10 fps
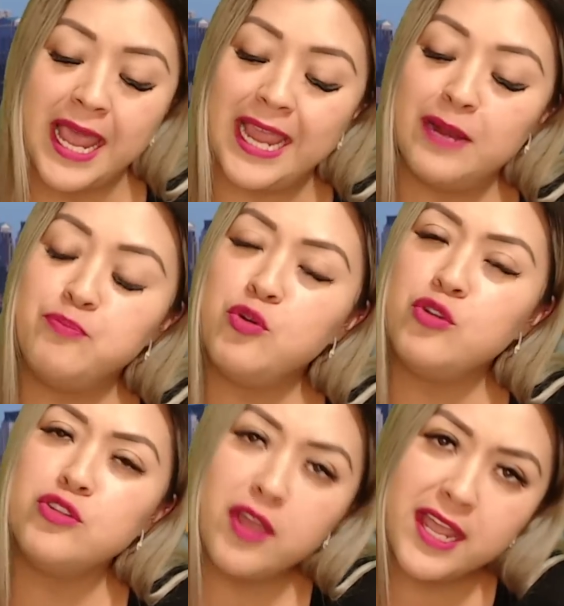El
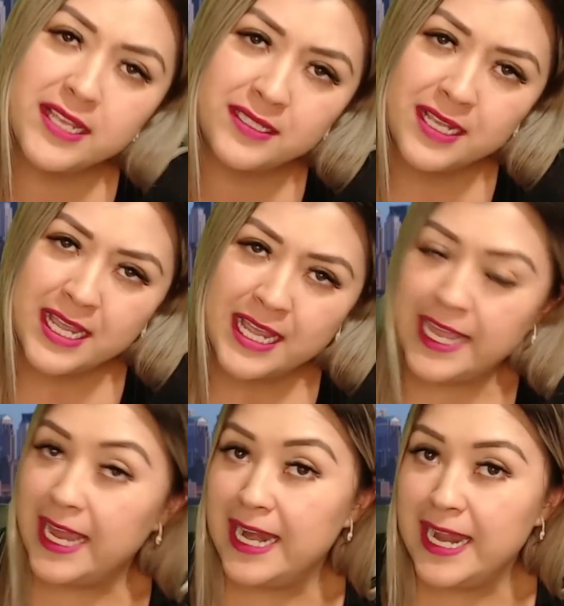punto es
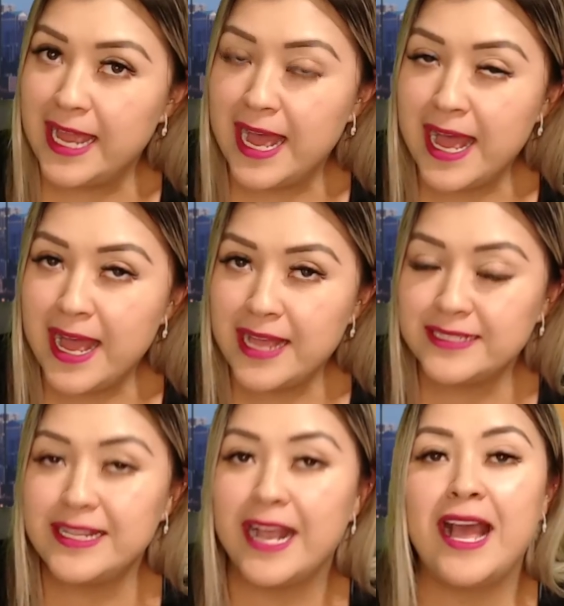que le ha
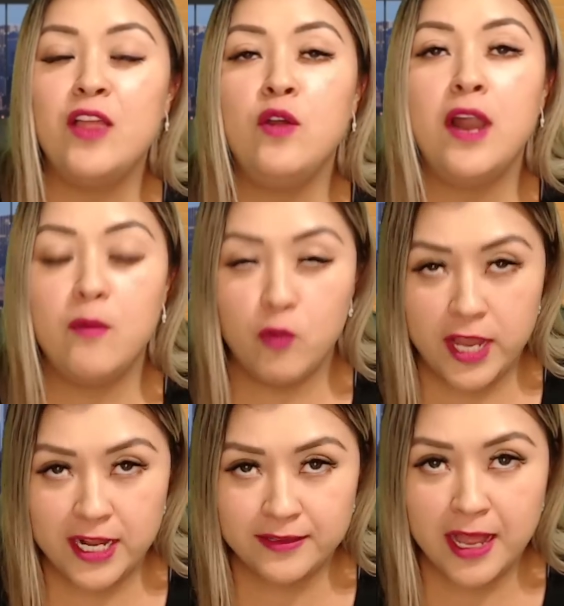sacado la
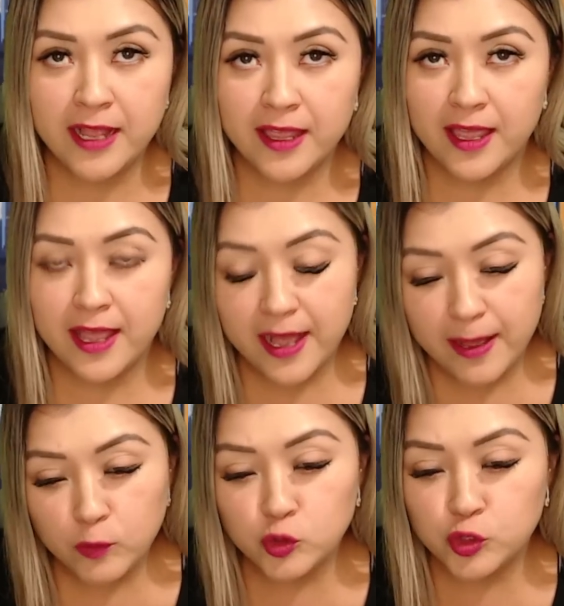vuelta, que
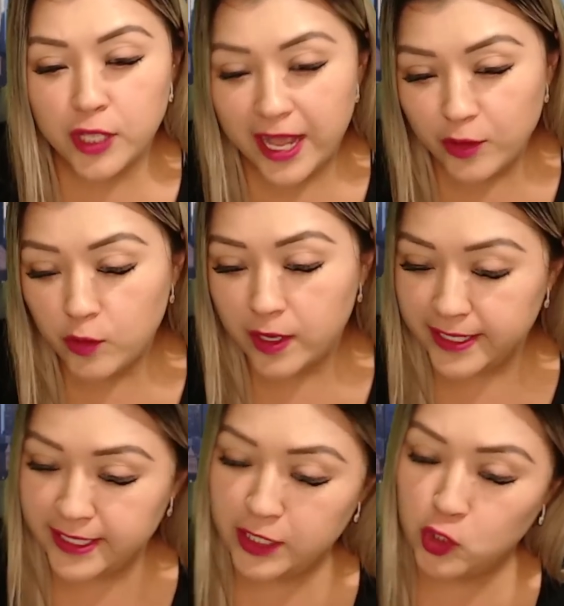ha buscado
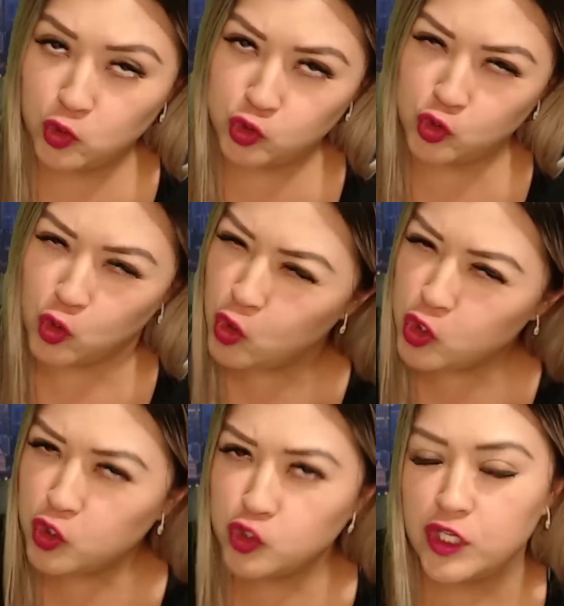ahí los
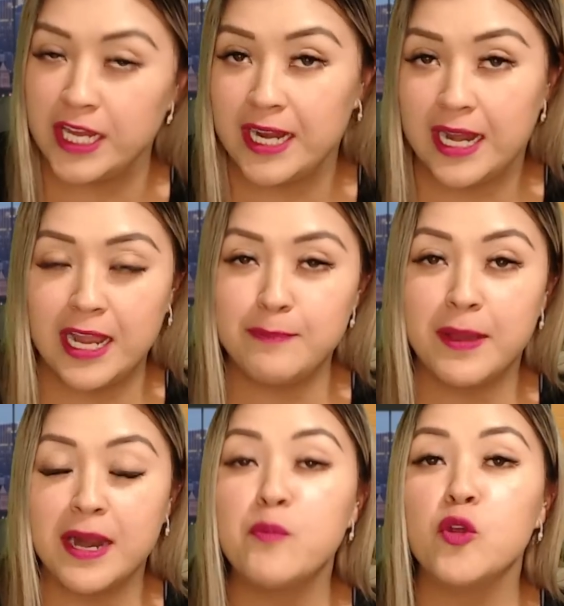hoyos en la ley
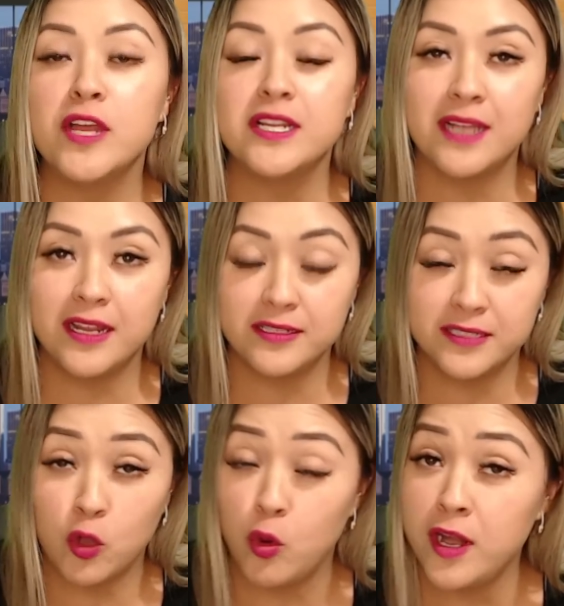para poder
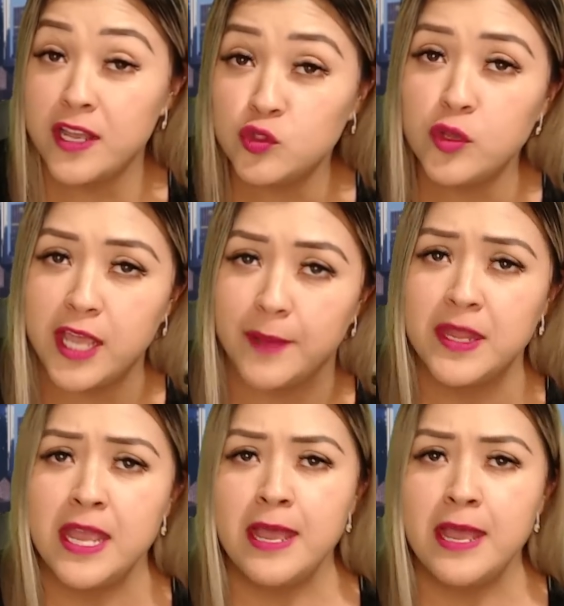salirse con la suya.